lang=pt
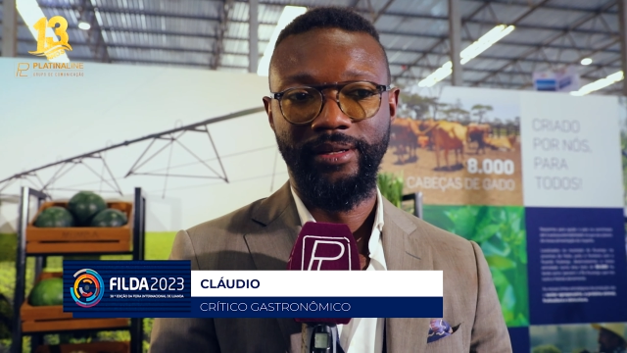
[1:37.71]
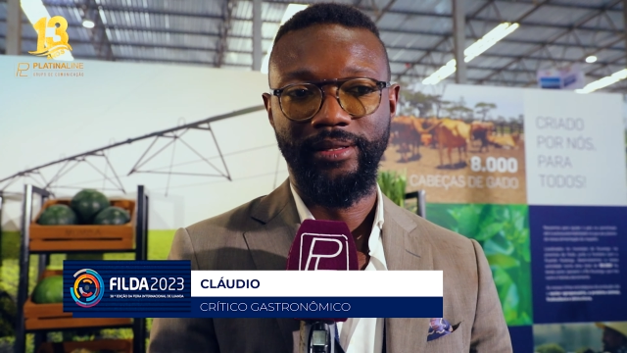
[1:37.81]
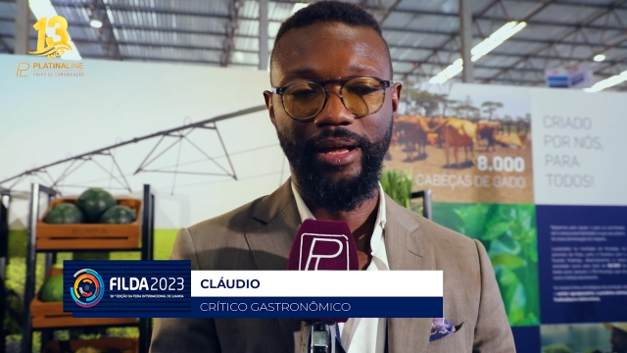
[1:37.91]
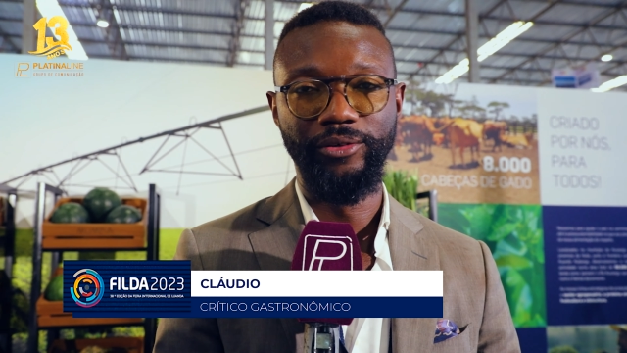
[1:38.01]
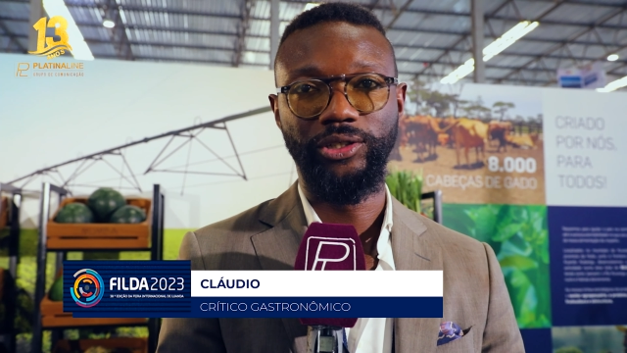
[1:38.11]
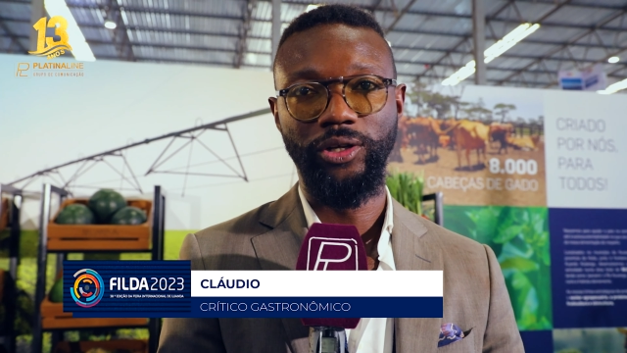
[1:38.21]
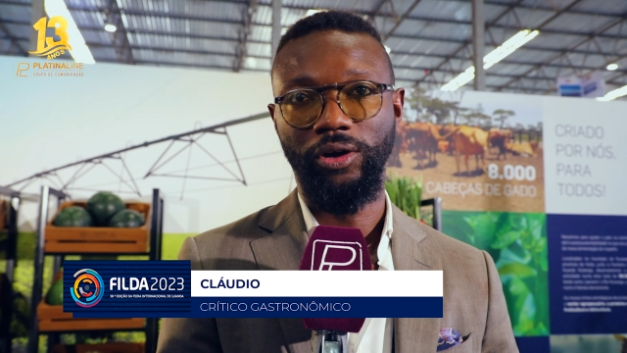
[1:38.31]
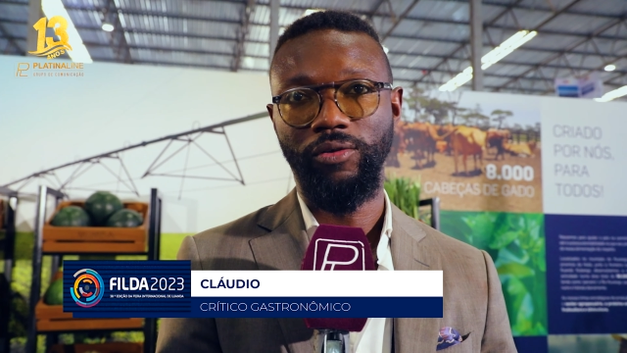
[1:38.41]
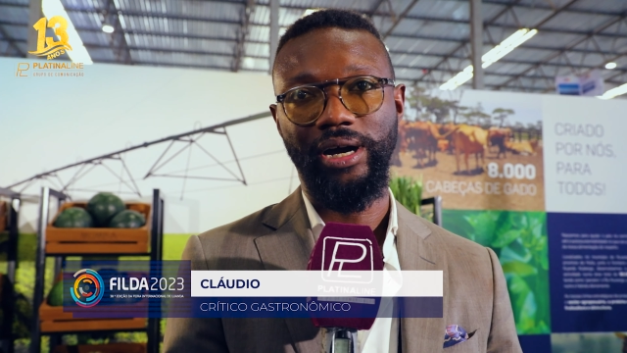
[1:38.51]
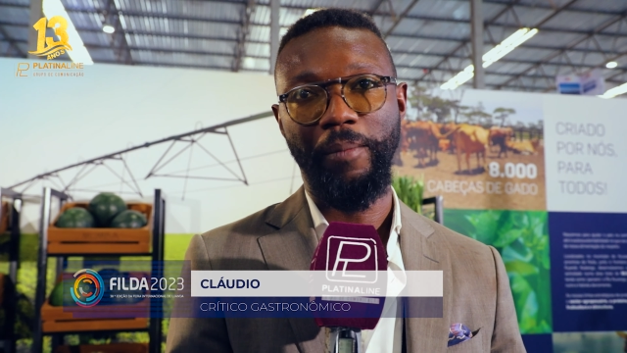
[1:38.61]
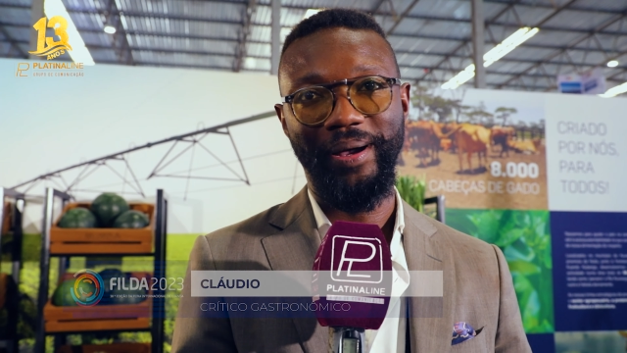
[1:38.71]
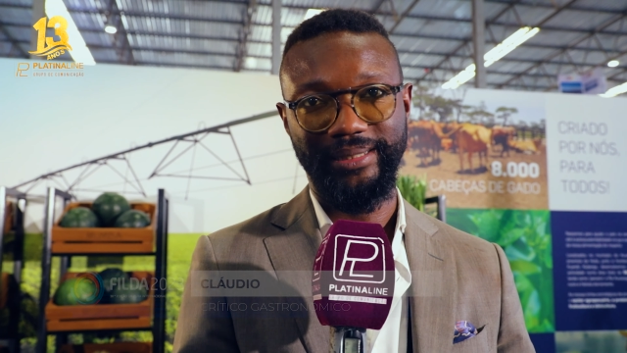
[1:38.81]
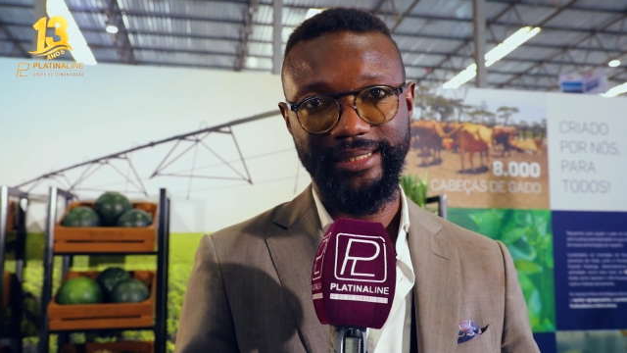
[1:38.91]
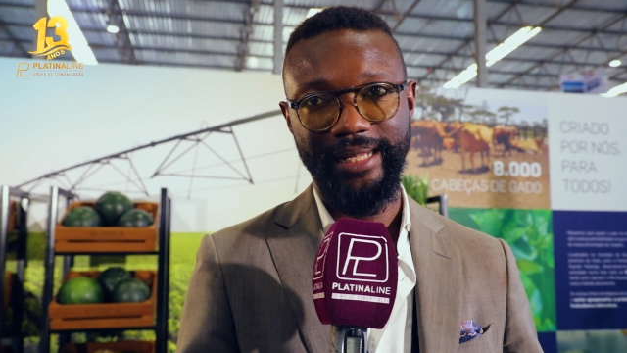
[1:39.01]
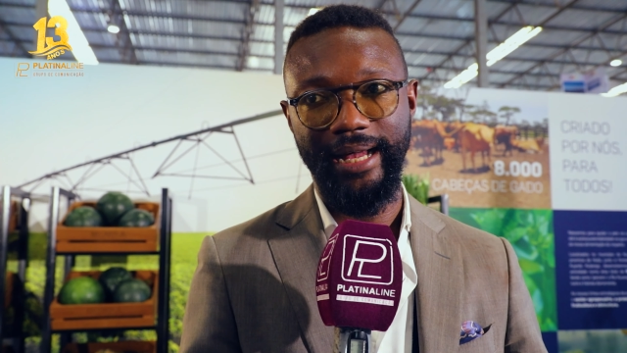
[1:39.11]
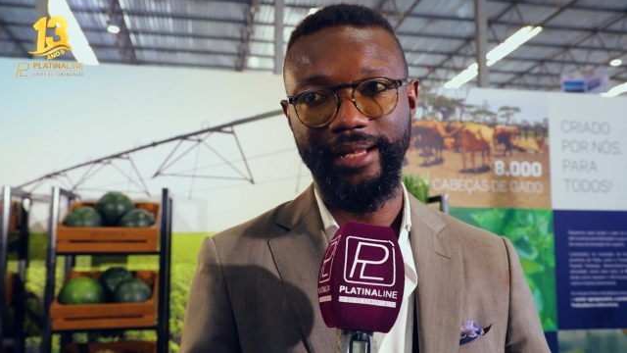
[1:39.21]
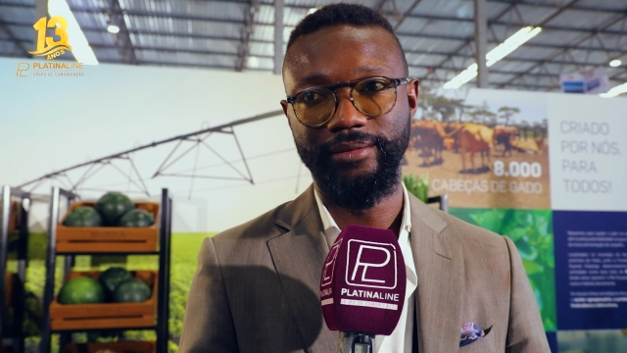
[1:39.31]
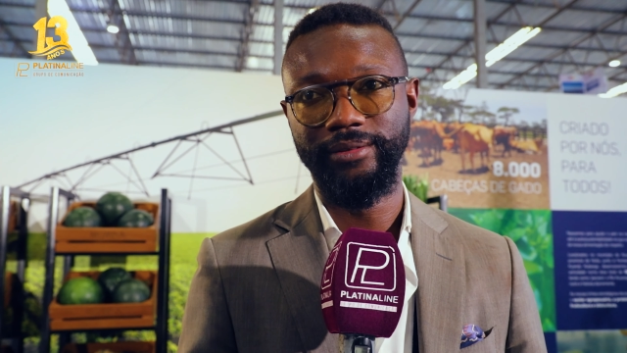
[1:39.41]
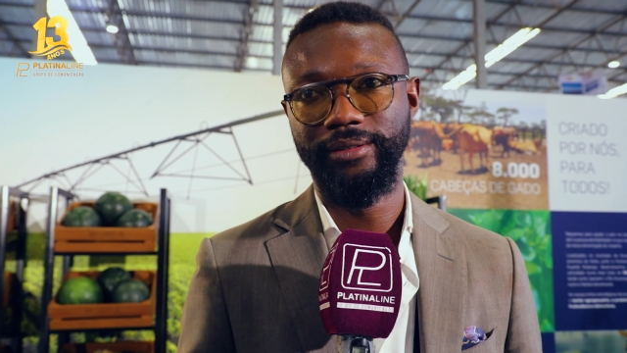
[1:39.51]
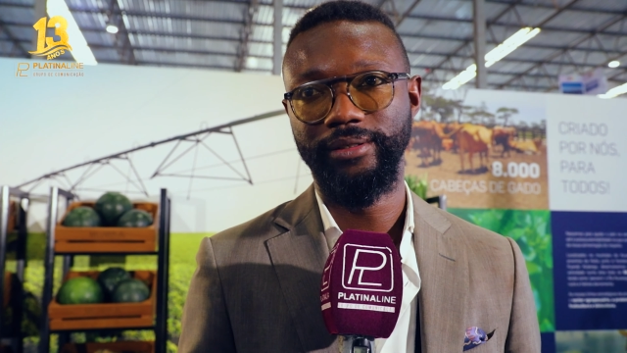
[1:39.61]
não só com a
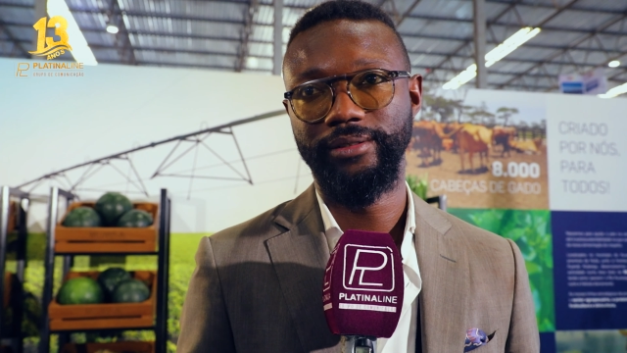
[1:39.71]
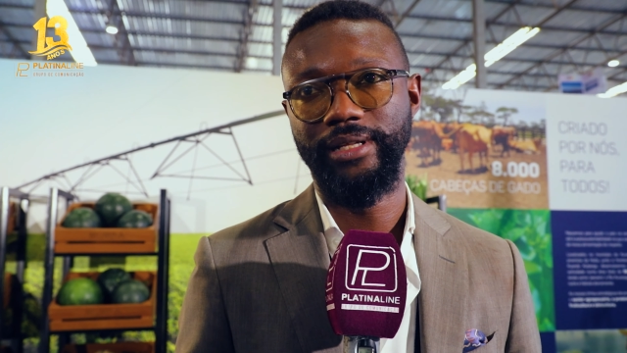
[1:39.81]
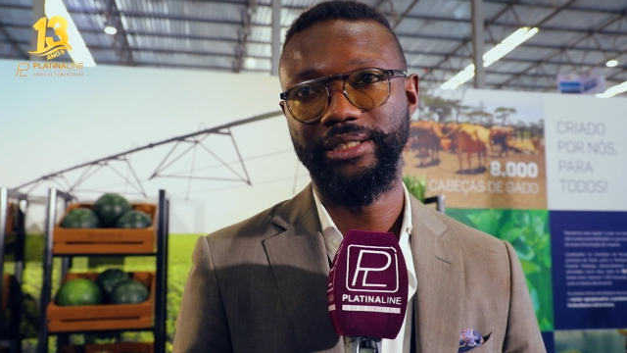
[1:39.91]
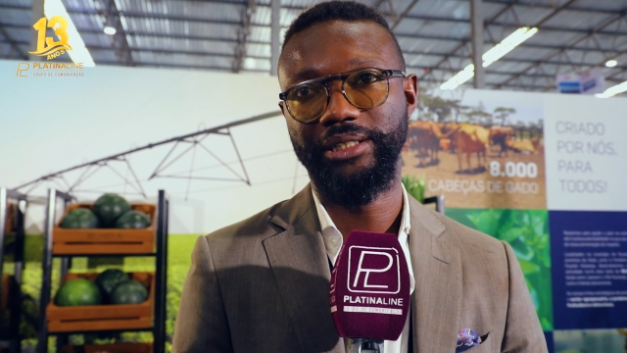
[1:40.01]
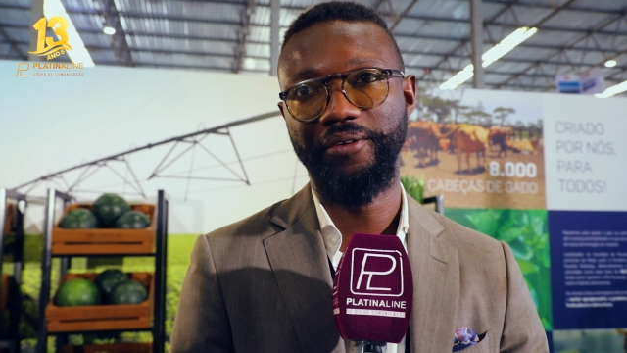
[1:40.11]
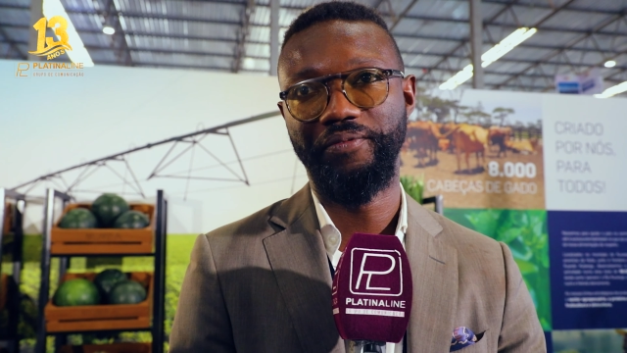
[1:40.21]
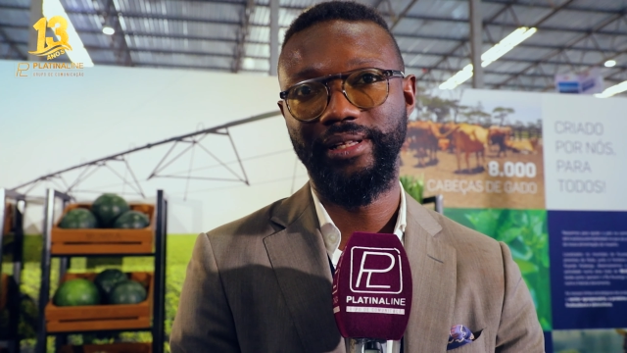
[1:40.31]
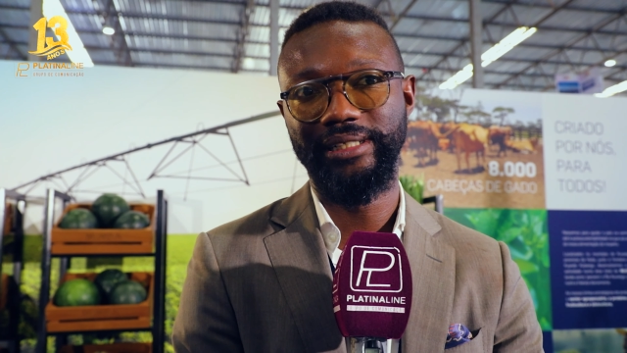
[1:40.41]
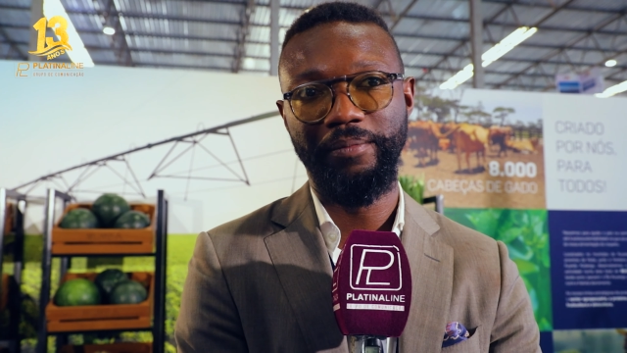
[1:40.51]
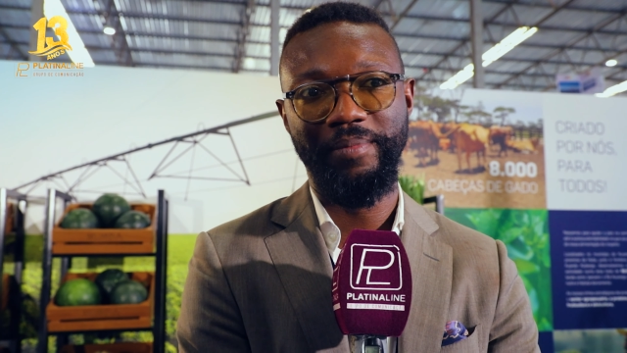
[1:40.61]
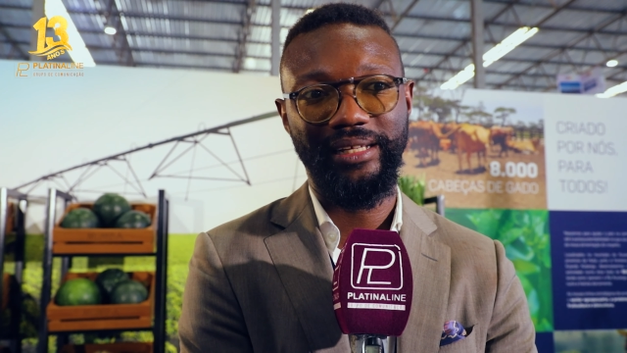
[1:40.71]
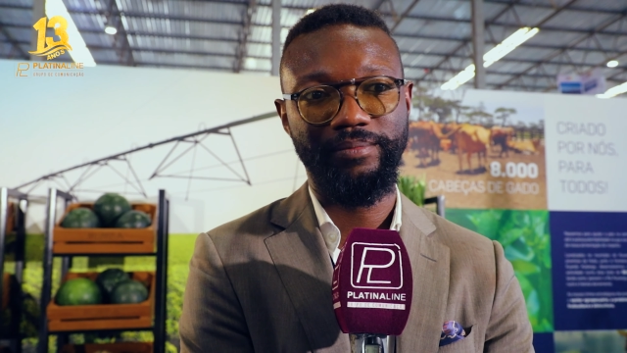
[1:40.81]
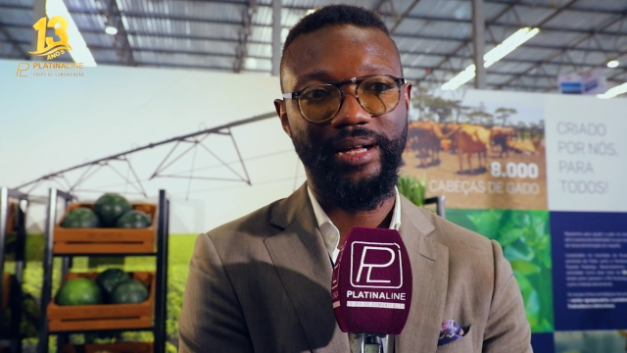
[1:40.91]
capacidade da chefe Elizabeth